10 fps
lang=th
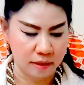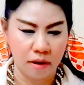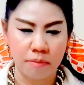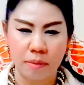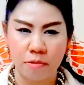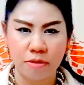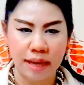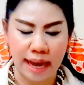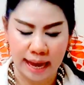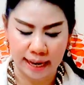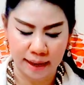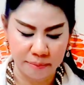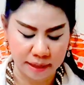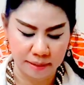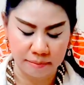ก็มาบูชานะคะ
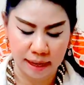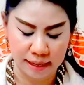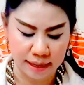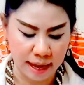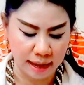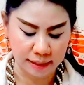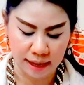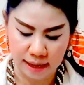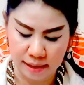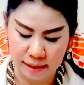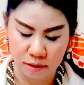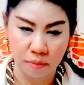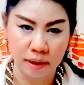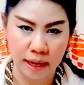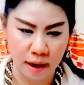เป็นกำไรนาคนะคะหรือน
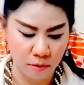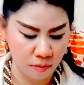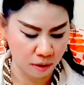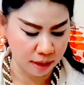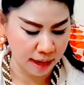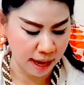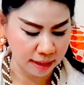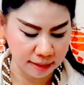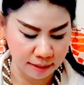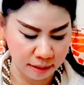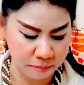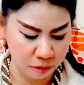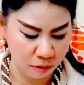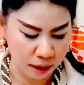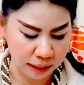พเก้าหุ่นหมอนี้น่าจะเสริม
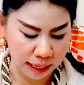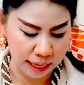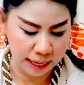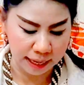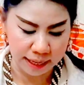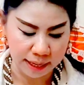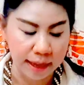ดวงนะคะให้